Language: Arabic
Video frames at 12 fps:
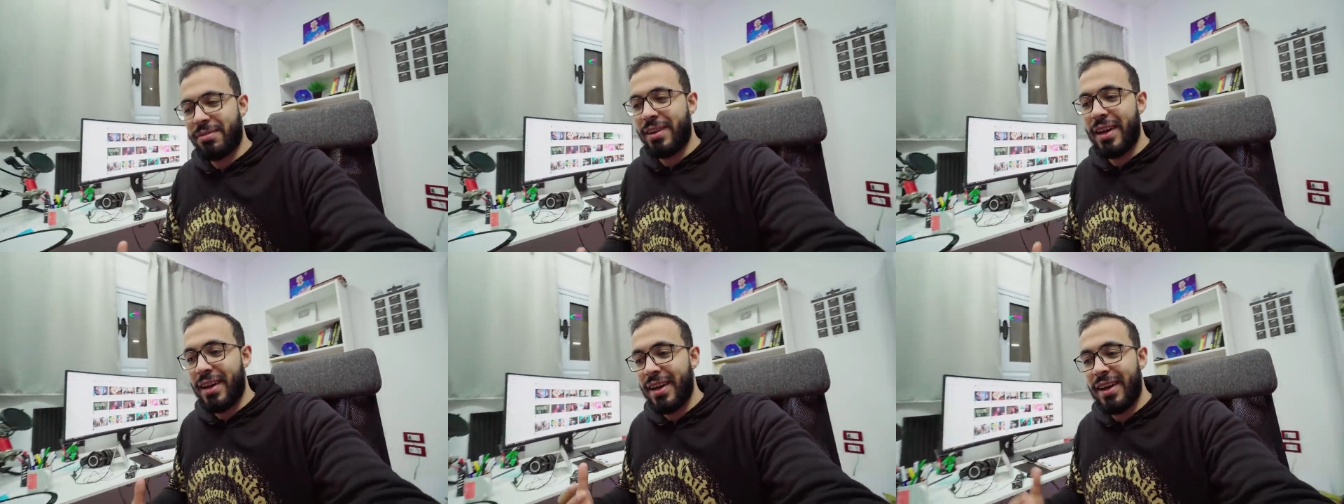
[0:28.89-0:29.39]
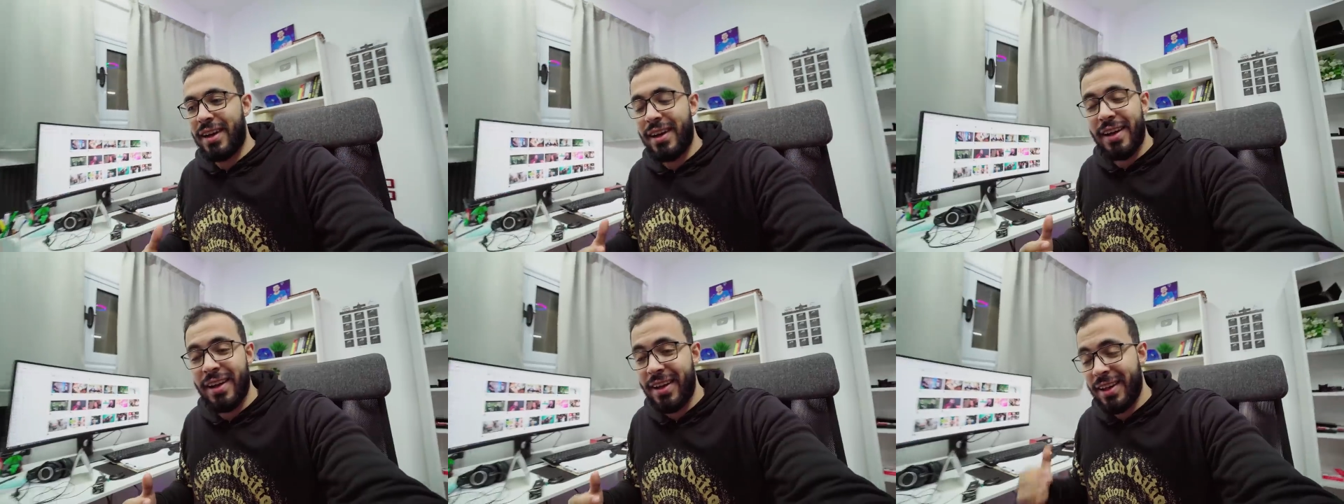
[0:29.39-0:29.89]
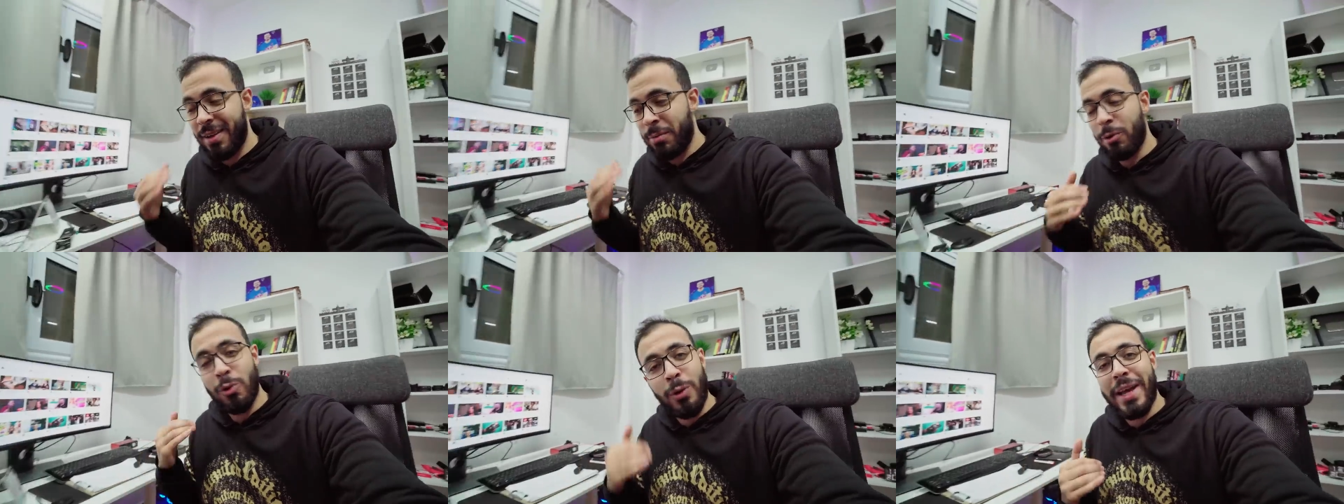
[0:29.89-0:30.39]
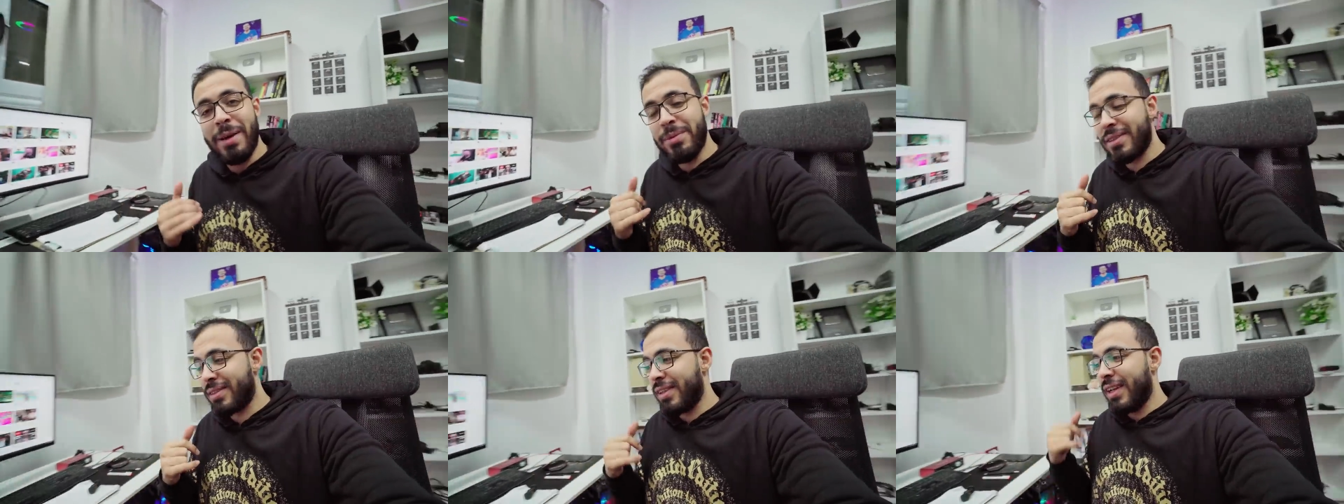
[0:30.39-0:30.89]
فالموضوع
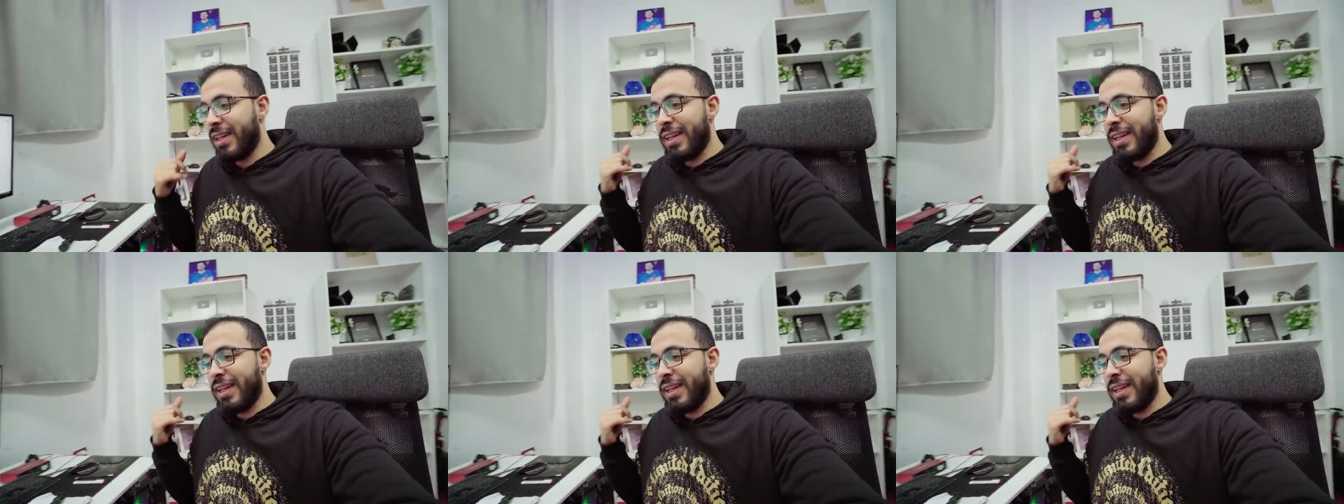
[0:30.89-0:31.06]
كابس